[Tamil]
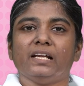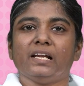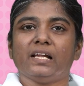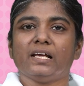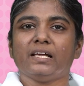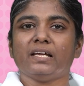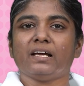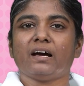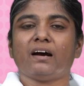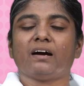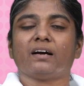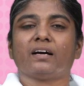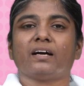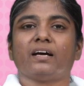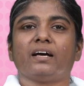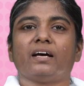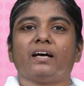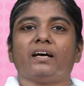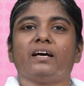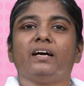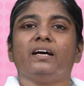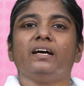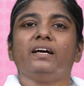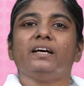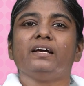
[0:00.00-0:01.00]
நிலையாக
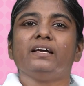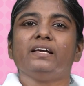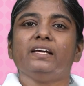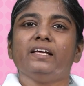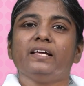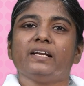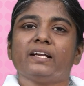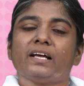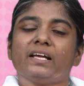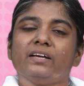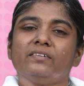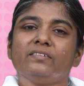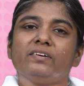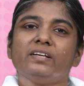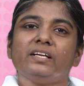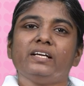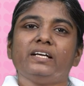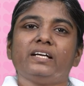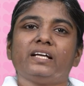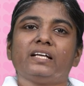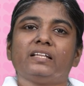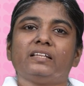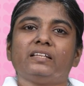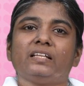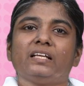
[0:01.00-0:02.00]

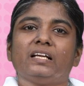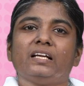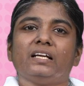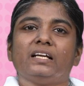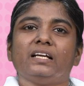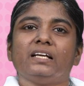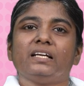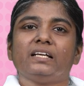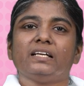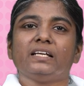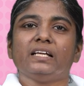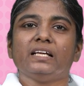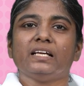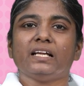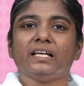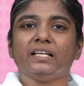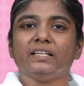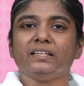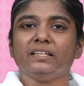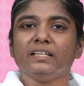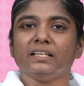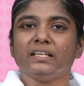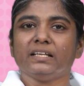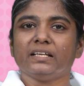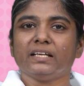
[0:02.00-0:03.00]
இறைவனிடத்தில் நிலை
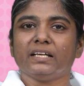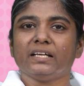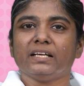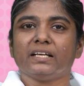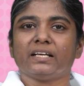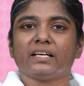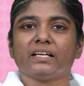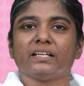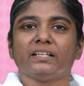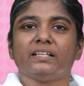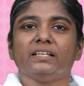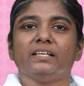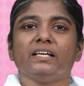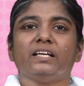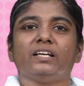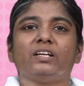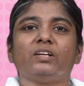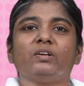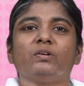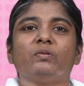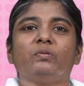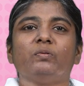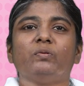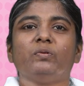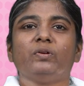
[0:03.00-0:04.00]
வைத்திருக்கின்றது
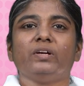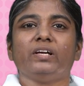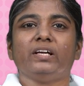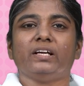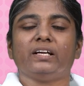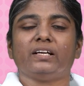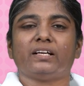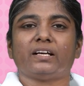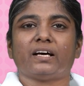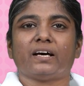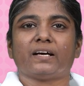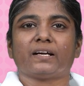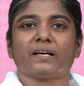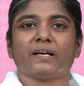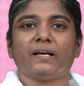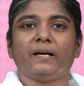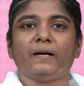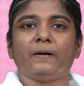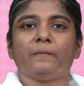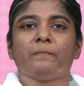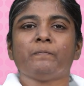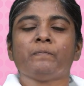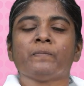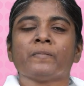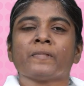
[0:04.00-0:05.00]
என்று
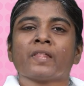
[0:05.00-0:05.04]
கூறுகின்றார்கள்